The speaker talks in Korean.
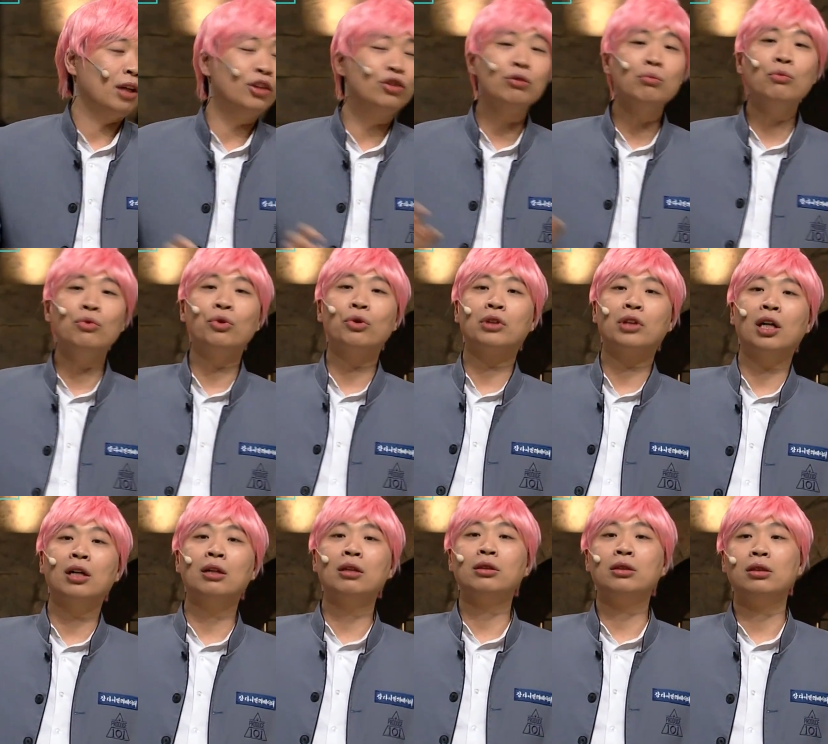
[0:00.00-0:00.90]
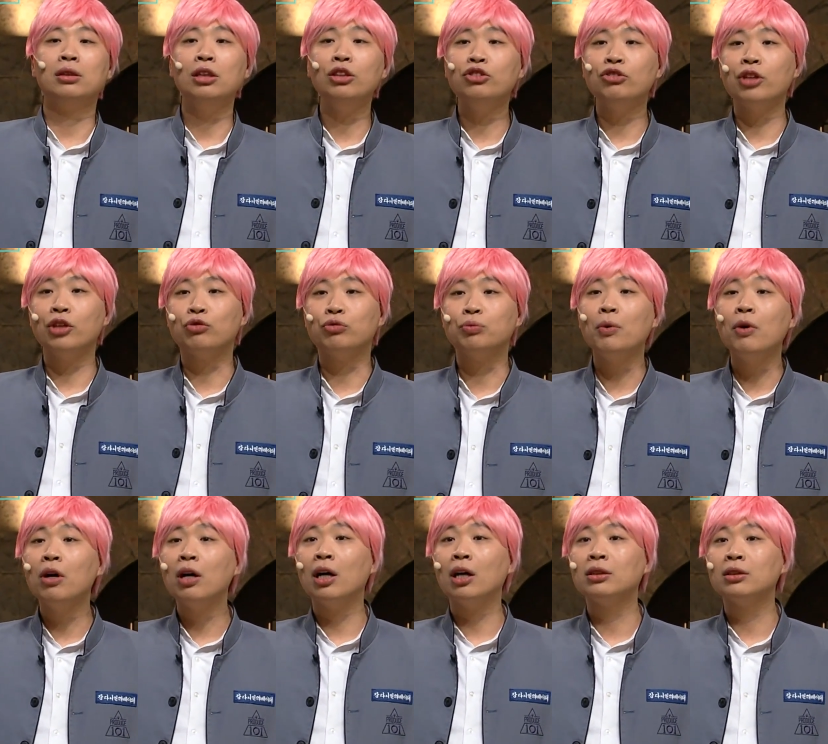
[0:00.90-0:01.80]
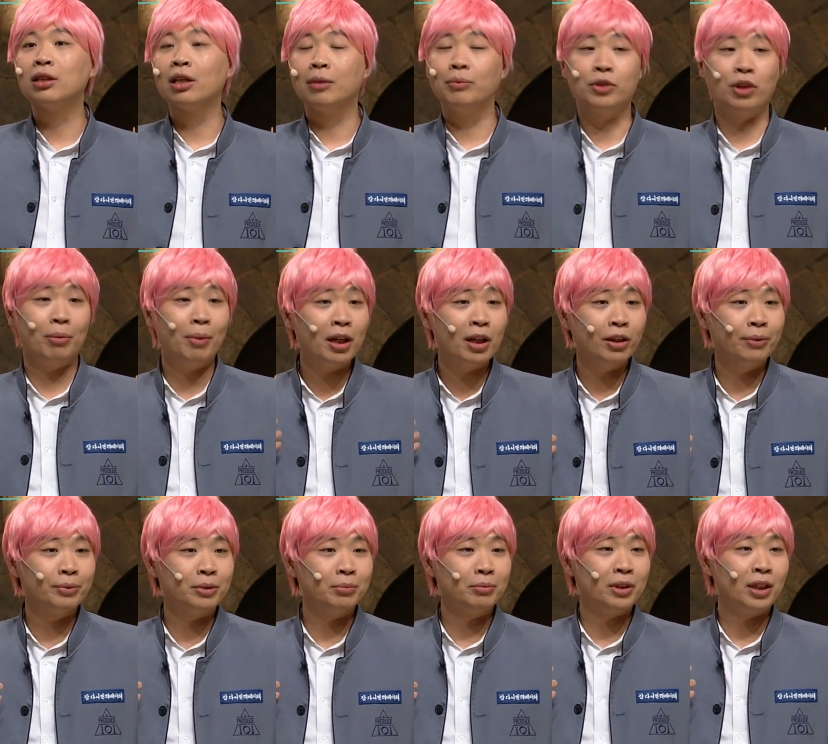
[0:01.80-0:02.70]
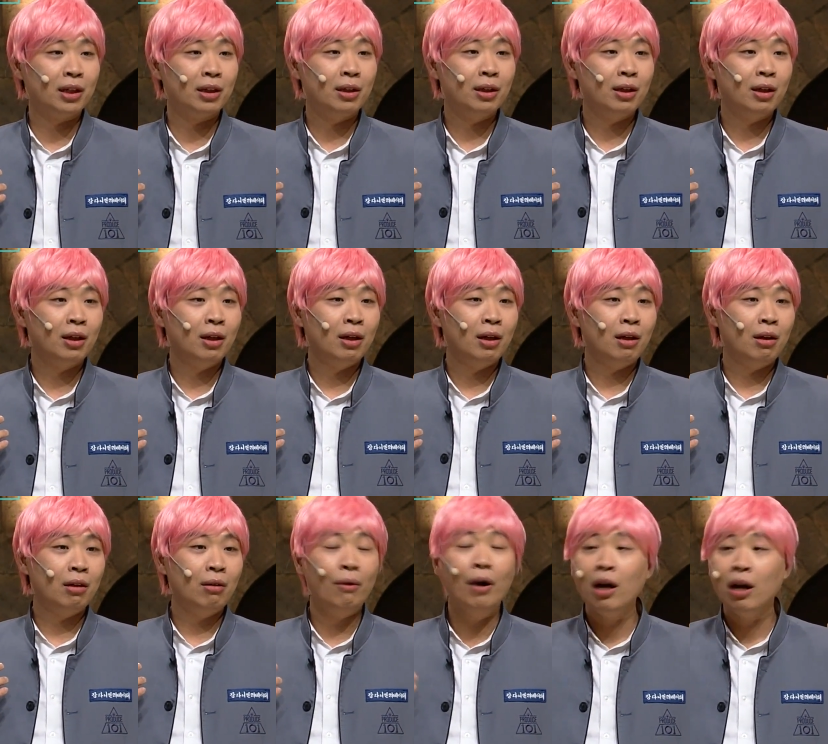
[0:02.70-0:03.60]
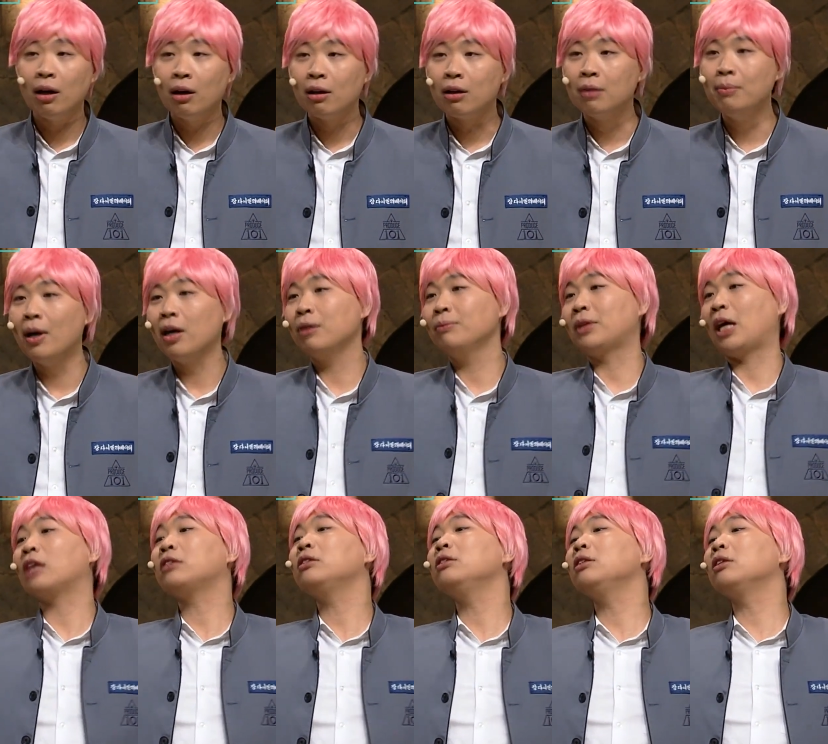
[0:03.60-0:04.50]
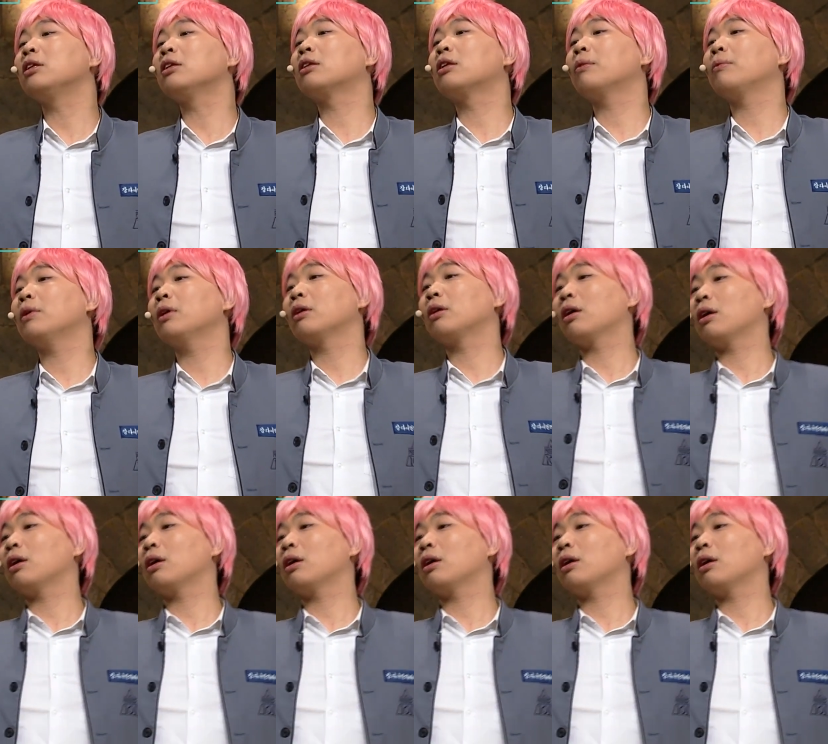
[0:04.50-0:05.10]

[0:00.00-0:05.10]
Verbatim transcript: 대중 목욕탕을 이 일주일에 두 번 가는 사람은 저밖에 없습니다. 왜? 뭐... 그만큼 자신이 있기 때문에.